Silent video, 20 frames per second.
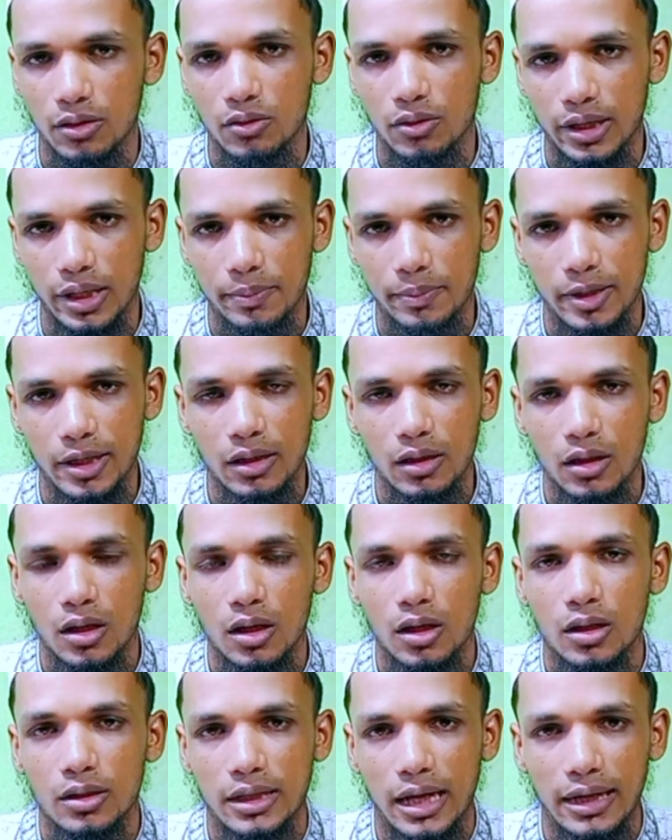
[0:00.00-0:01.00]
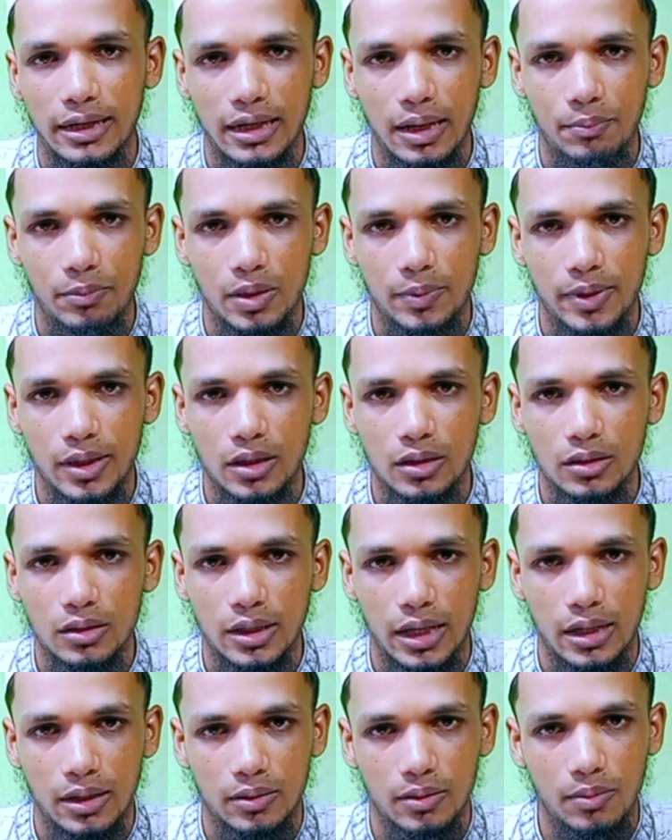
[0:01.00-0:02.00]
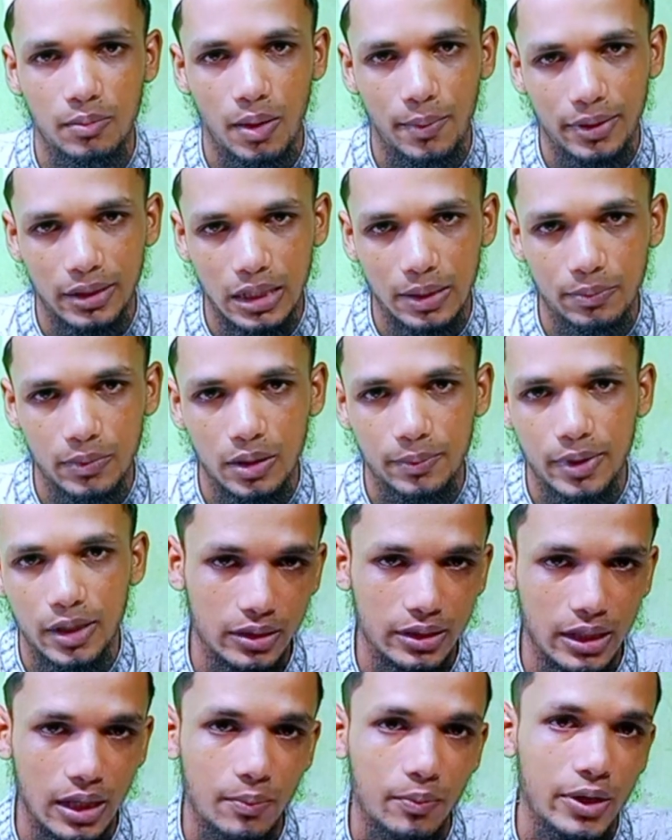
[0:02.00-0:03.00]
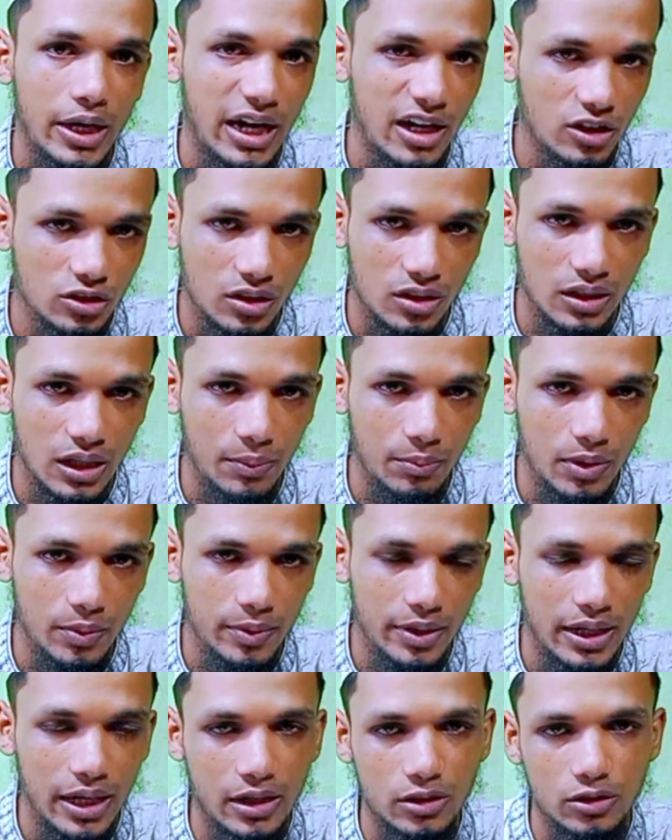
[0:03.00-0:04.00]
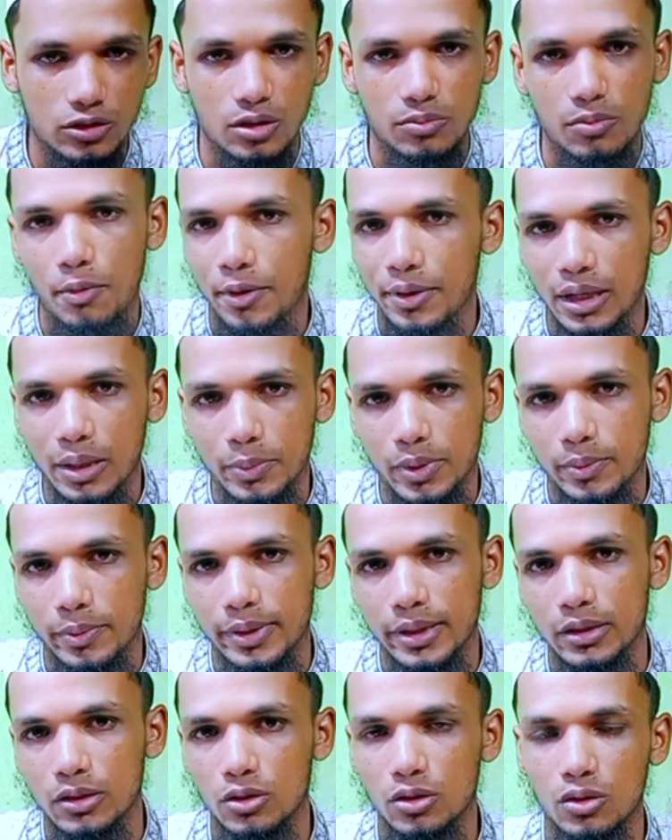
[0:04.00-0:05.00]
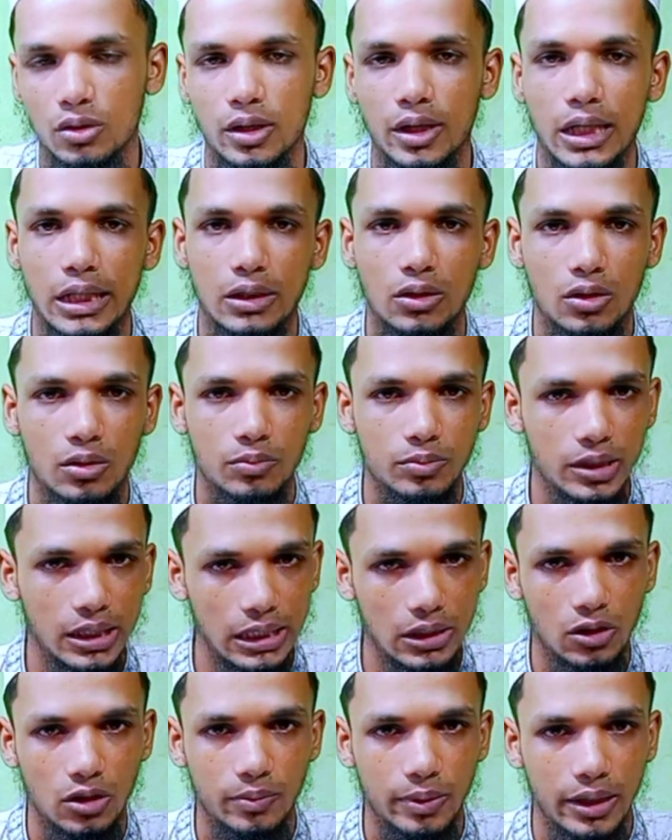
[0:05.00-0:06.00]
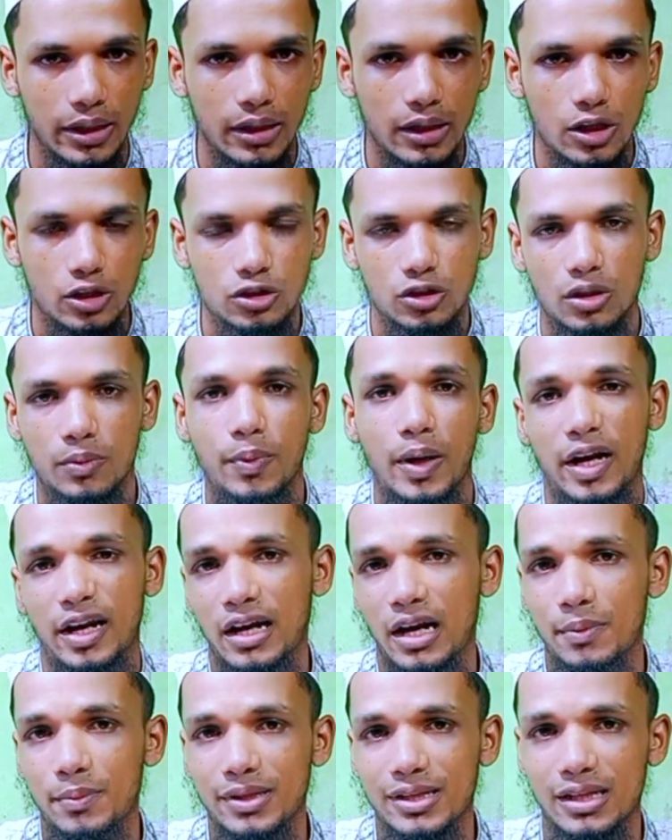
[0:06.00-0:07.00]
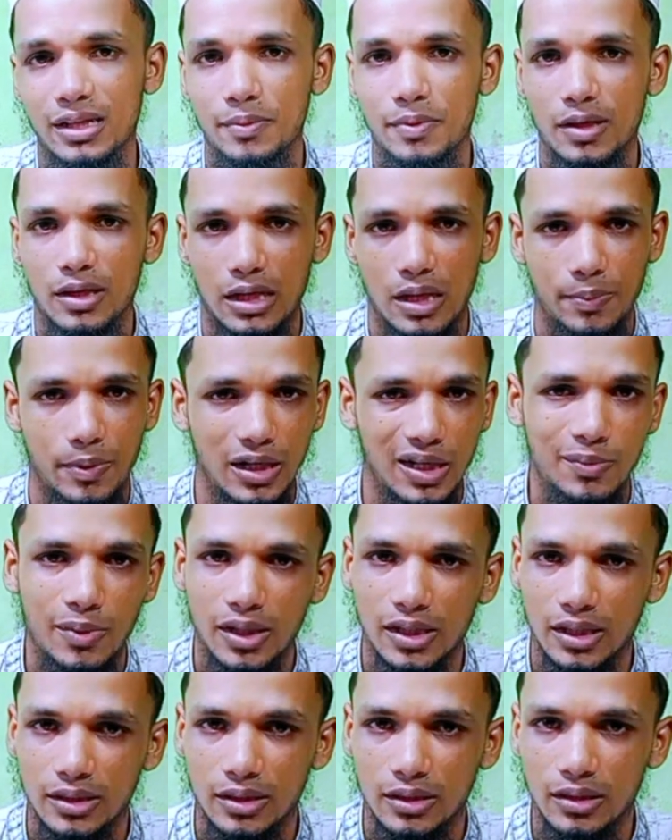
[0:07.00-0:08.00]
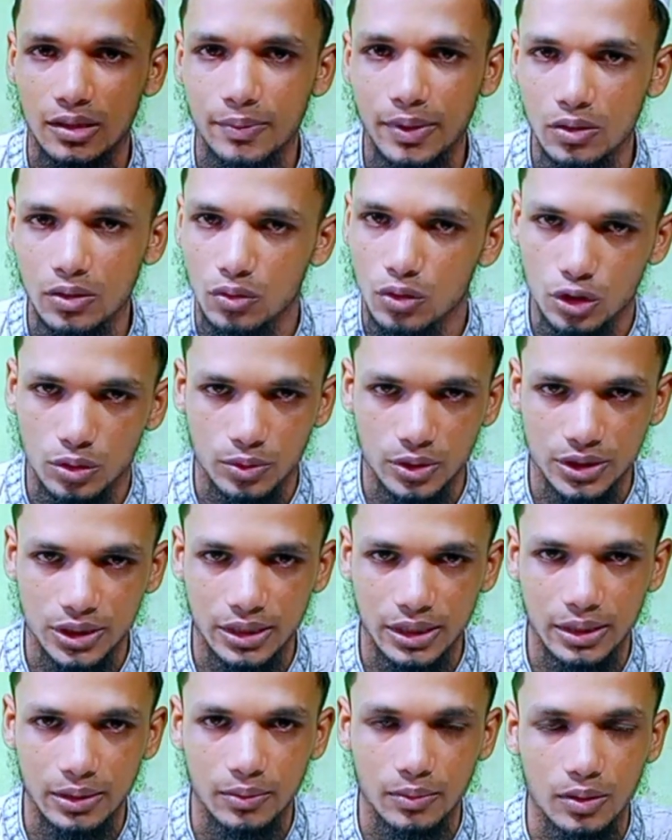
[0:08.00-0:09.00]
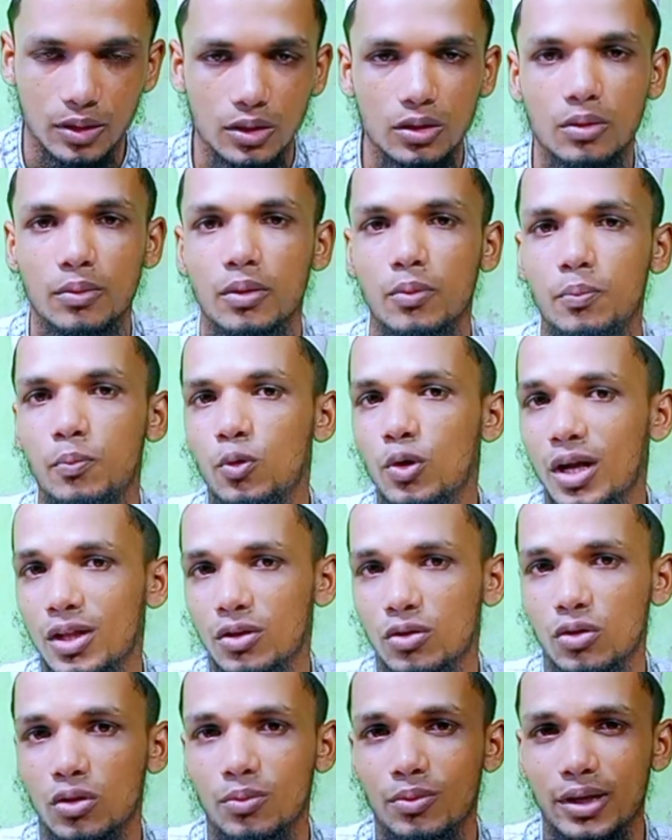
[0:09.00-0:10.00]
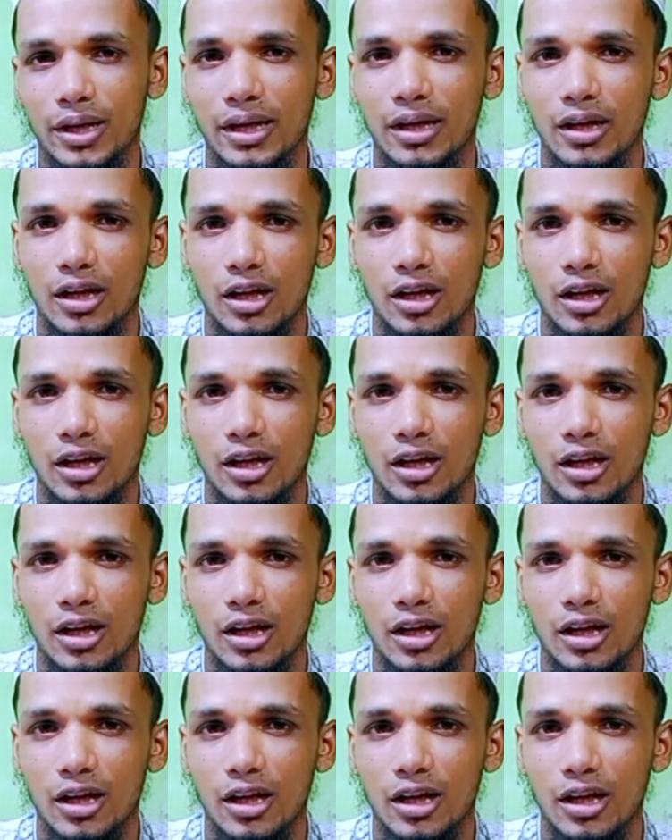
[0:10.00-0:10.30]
ঘোরাইবেন তার নাম দিবেন তার বাবার নাম দিবেন তারপরে আরেকজনের নাম দিবেন আরেকজনের বাবার নাম দিবেন এত এইরকম দিলেই হবে যদি পারেন আরবিটা দিবেন না পারলে বাংলাতে দিবেন কোনো সমস্যা নেই তবে পুরাতন কবরে